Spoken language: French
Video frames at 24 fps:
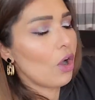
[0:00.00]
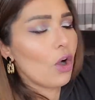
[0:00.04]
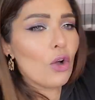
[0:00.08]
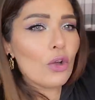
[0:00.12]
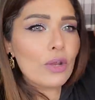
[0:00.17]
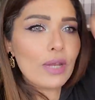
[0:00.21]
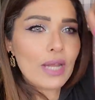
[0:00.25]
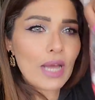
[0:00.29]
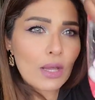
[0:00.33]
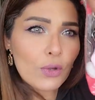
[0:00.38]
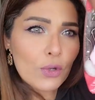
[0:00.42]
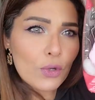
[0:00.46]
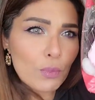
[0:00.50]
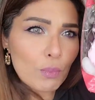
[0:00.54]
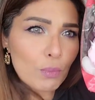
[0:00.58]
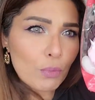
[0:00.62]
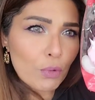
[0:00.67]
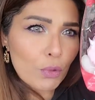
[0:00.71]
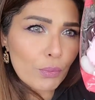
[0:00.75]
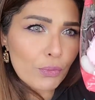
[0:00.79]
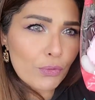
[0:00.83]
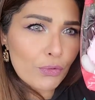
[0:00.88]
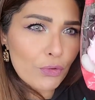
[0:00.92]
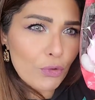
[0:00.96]
On a une
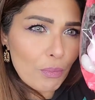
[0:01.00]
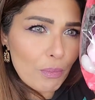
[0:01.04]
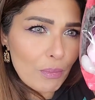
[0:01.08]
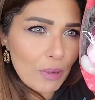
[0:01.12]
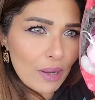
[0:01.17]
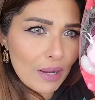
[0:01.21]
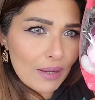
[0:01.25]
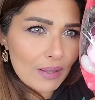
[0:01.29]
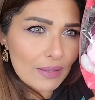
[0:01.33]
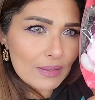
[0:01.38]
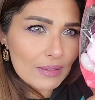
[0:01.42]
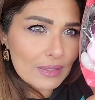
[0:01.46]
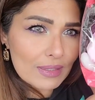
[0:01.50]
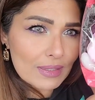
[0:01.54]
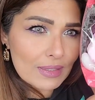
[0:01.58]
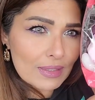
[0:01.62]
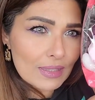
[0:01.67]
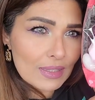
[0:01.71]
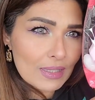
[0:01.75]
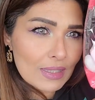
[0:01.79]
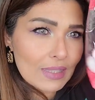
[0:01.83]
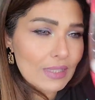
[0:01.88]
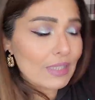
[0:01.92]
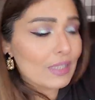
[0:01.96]
bombe de bain.
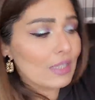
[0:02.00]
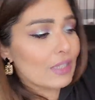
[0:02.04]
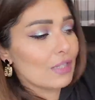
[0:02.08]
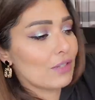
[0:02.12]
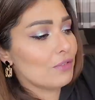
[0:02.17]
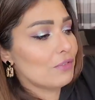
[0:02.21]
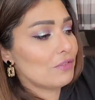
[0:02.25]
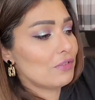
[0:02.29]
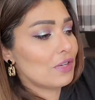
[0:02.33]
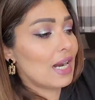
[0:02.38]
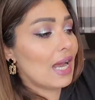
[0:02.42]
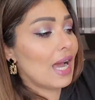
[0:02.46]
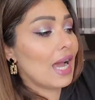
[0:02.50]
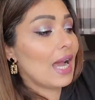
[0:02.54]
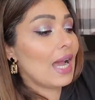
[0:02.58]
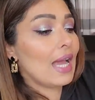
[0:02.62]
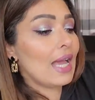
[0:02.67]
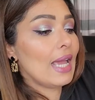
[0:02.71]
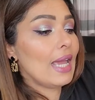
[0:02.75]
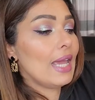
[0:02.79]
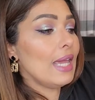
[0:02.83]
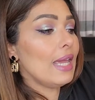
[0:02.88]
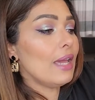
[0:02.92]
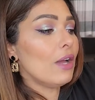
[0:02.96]
Voilà.
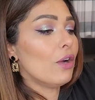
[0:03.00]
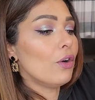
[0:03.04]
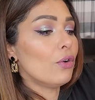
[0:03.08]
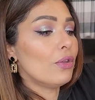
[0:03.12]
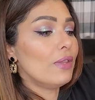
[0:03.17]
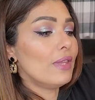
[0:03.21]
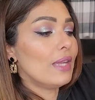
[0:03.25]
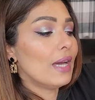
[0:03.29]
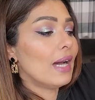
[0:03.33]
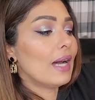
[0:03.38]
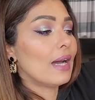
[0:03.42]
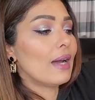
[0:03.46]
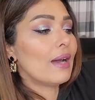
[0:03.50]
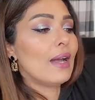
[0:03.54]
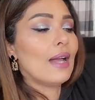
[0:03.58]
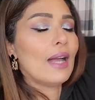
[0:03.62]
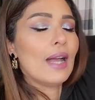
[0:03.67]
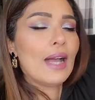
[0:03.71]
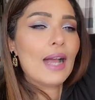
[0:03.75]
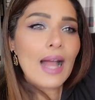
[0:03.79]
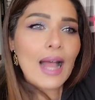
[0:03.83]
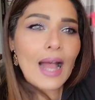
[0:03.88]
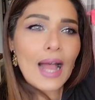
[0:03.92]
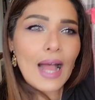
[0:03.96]
Et on a
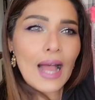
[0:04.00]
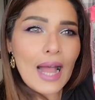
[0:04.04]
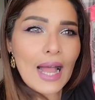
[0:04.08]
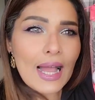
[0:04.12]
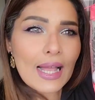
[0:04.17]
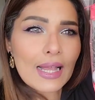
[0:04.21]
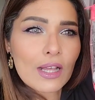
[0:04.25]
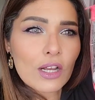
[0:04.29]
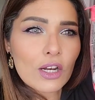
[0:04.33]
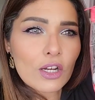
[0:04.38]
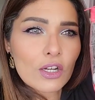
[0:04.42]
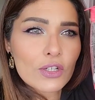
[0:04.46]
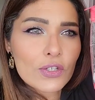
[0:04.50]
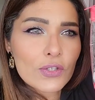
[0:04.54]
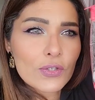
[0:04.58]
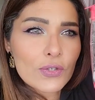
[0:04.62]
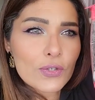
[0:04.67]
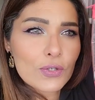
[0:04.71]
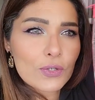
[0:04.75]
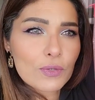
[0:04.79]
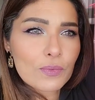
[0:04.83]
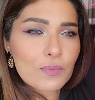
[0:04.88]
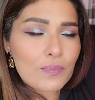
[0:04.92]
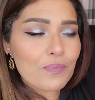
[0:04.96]
un
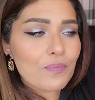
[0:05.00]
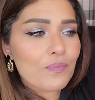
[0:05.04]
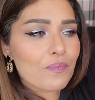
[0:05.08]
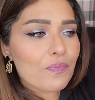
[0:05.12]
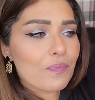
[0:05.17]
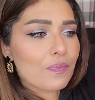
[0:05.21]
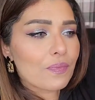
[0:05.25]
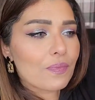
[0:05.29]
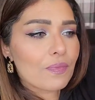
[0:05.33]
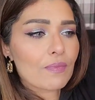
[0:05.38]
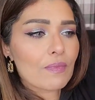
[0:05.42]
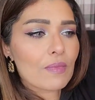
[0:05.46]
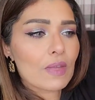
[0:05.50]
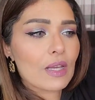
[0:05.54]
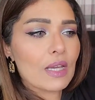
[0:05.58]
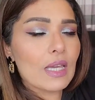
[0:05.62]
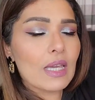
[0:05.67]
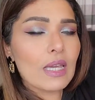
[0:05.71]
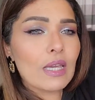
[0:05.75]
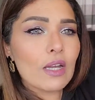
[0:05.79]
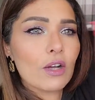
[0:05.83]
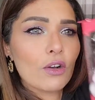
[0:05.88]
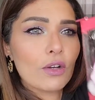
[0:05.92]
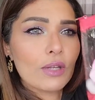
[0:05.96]
gloss.
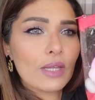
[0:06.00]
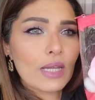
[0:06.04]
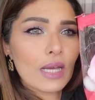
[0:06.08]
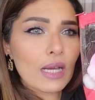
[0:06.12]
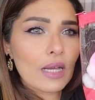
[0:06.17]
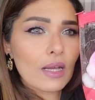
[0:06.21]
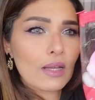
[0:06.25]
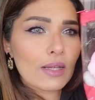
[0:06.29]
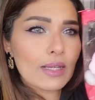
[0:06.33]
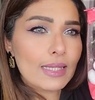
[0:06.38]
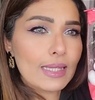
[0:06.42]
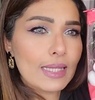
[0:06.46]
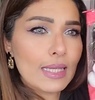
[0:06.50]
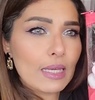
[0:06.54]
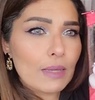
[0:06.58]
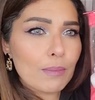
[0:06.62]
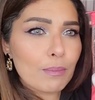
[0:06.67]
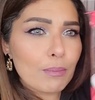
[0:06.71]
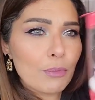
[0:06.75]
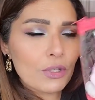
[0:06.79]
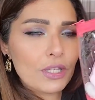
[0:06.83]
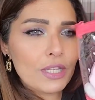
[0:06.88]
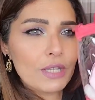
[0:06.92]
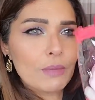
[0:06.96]
Et on a des
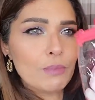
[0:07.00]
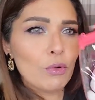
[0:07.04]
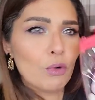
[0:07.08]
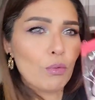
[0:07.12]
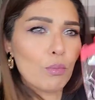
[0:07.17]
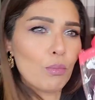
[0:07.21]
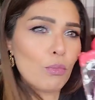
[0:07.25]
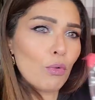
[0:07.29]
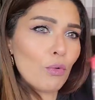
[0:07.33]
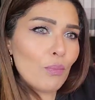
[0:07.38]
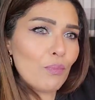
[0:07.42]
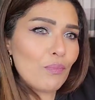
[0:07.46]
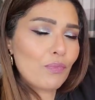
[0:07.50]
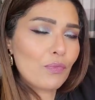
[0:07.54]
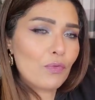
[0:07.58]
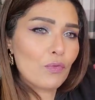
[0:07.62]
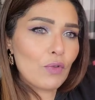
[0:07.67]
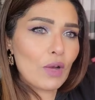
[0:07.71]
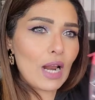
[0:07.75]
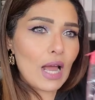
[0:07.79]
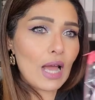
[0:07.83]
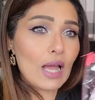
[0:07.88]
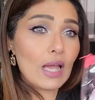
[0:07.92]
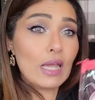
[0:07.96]
petits bonbons.
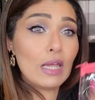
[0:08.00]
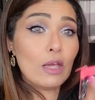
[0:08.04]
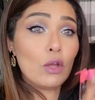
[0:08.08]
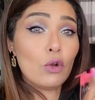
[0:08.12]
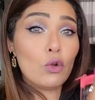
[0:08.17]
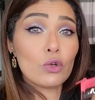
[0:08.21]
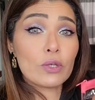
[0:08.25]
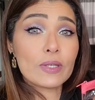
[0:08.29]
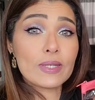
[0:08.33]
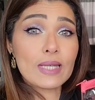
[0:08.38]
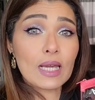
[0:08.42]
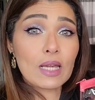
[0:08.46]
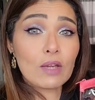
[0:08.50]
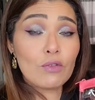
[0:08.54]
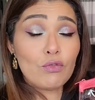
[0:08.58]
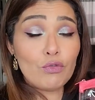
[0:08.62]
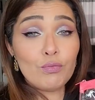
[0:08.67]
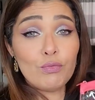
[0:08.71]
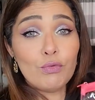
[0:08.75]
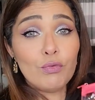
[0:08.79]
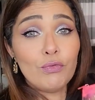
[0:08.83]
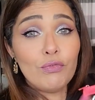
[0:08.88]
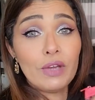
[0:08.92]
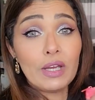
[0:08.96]
Voilà. Et le sac, vous
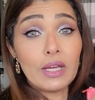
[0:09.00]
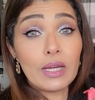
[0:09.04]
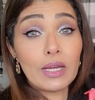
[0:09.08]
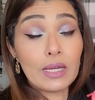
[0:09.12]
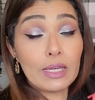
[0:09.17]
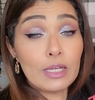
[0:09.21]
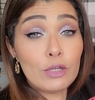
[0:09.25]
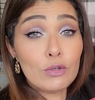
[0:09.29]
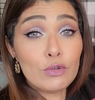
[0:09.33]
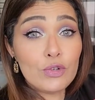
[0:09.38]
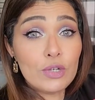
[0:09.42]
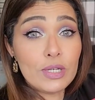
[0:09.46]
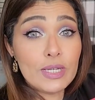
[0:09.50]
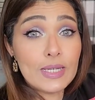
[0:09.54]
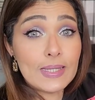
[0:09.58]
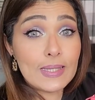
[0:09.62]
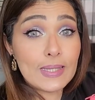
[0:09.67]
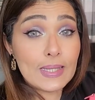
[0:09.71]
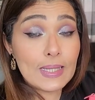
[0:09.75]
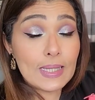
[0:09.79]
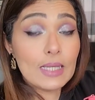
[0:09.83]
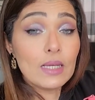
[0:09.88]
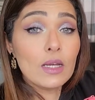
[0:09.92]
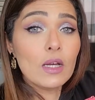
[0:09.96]
pouvez
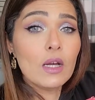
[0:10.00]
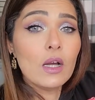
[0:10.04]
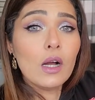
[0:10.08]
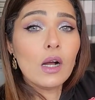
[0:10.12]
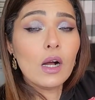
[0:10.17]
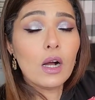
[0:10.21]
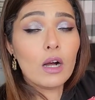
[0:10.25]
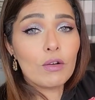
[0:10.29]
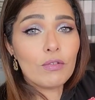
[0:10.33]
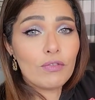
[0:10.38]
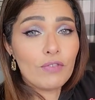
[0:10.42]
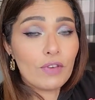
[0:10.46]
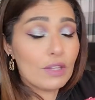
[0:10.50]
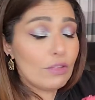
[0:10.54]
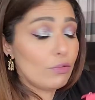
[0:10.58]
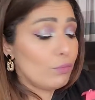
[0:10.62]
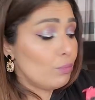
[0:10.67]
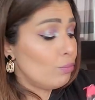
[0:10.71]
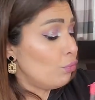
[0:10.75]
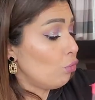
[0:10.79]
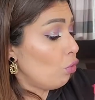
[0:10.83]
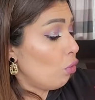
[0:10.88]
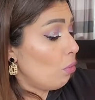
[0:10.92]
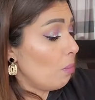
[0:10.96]
réutiliser en
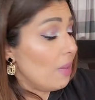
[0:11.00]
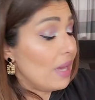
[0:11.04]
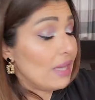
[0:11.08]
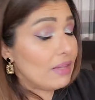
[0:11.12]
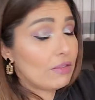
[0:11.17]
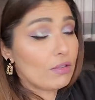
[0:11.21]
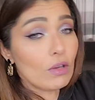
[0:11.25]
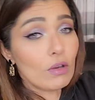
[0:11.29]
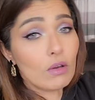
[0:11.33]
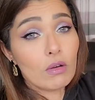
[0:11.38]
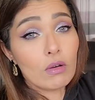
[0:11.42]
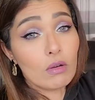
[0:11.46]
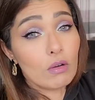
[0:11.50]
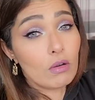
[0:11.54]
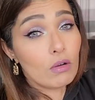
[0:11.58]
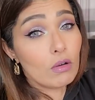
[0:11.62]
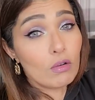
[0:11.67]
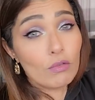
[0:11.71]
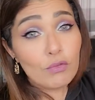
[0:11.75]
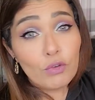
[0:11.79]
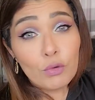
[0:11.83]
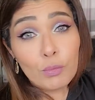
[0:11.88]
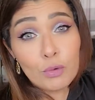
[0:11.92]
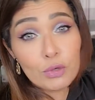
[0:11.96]
fait pour mettre
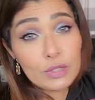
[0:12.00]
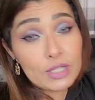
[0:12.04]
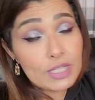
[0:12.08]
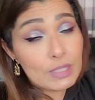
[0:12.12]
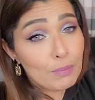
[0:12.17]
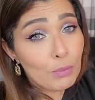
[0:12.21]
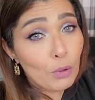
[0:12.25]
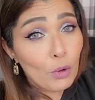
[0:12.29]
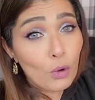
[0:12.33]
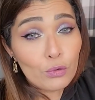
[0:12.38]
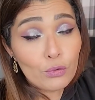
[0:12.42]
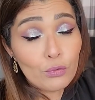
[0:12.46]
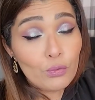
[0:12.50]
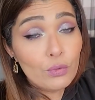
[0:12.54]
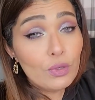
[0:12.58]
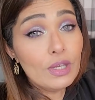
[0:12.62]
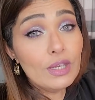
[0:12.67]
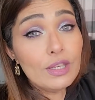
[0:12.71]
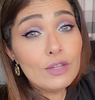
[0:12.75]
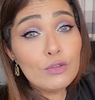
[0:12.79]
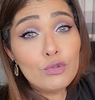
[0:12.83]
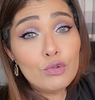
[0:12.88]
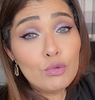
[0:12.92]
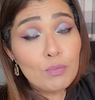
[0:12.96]
euh, vos petits
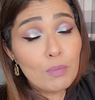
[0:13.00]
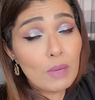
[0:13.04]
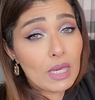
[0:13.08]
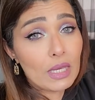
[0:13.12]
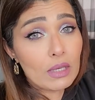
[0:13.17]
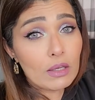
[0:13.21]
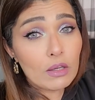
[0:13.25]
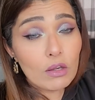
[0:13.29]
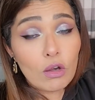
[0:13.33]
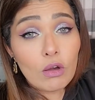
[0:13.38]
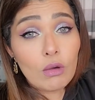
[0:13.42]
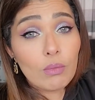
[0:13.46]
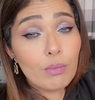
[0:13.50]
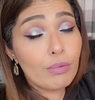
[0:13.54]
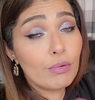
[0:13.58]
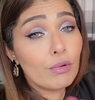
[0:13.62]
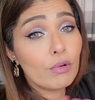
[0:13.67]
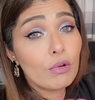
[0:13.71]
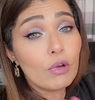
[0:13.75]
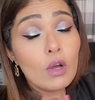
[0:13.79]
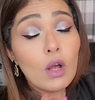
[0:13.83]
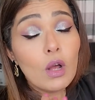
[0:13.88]
produits, du make-up.